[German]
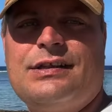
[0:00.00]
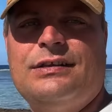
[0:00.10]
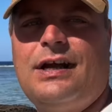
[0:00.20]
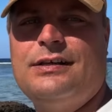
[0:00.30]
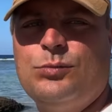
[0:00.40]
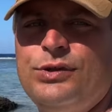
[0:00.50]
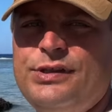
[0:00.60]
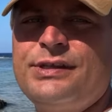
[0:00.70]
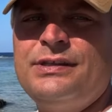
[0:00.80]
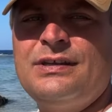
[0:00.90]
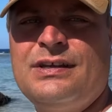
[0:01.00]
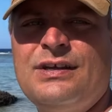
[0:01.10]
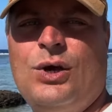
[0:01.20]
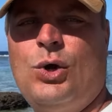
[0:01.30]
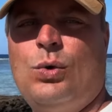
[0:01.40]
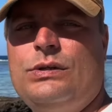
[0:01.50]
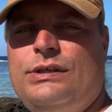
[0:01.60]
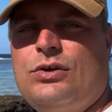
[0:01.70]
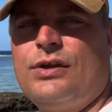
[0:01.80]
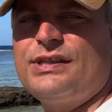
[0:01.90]
sind halt Münzen und
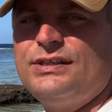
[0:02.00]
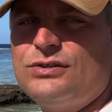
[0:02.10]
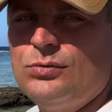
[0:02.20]
die können sie nicht